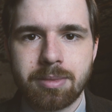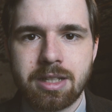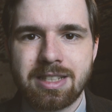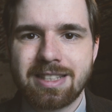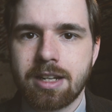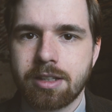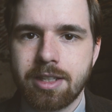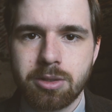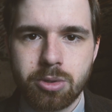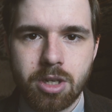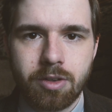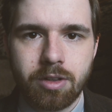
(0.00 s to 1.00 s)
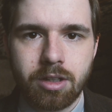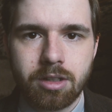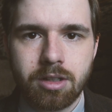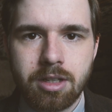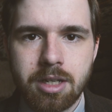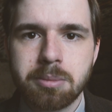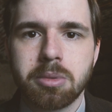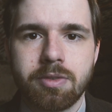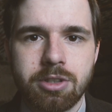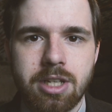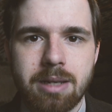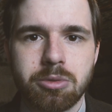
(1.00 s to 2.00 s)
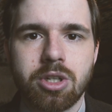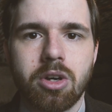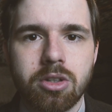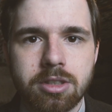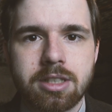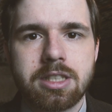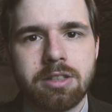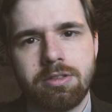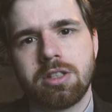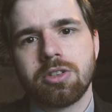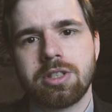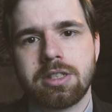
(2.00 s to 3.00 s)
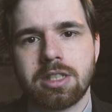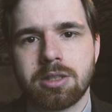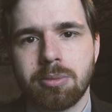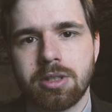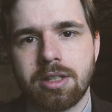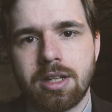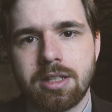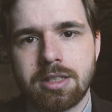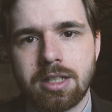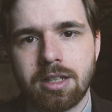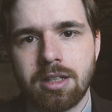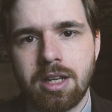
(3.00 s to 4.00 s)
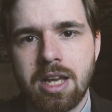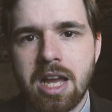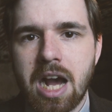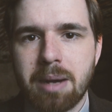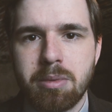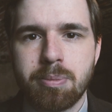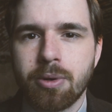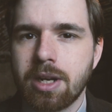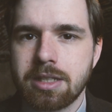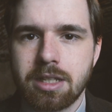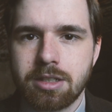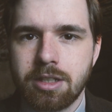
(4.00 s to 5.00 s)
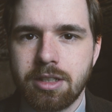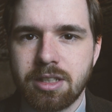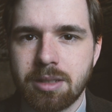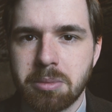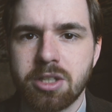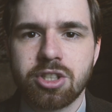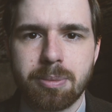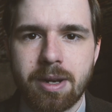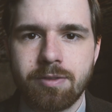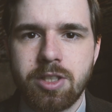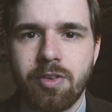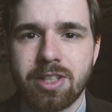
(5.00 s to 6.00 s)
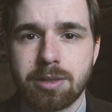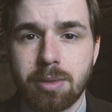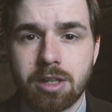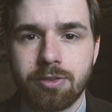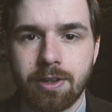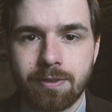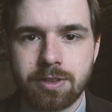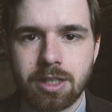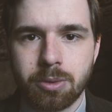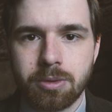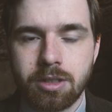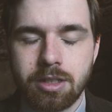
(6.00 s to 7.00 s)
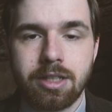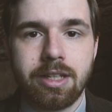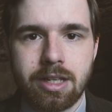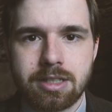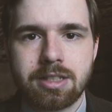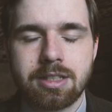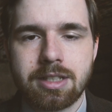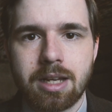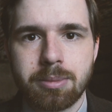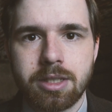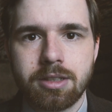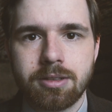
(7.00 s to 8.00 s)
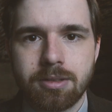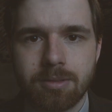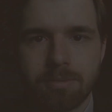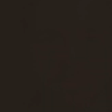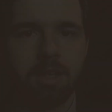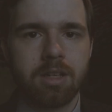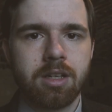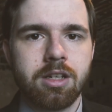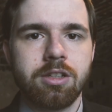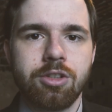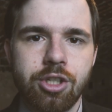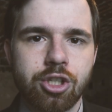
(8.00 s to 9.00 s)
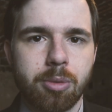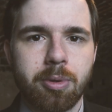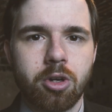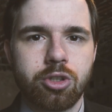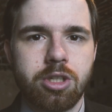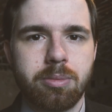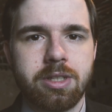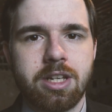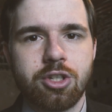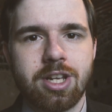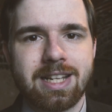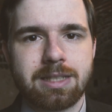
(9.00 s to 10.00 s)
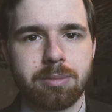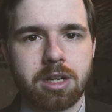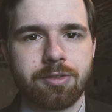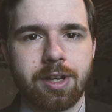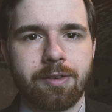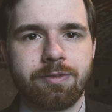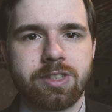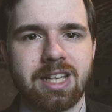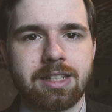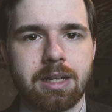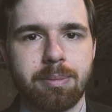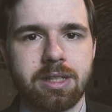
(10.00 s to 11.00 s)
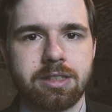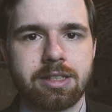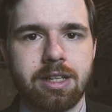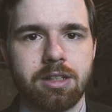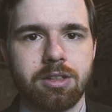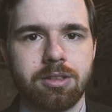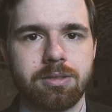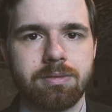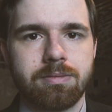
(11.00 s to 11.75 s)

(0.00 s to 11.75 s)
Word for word: ten strach Jezusowi, bo wiedziałem, że On chce wykorzystać moje ręce, aby pokazać innym, że prawdziwie zmartwychwstał i jest z nami. Dziś obchodzimy niedzielę zmartwychwstania Pańskiego.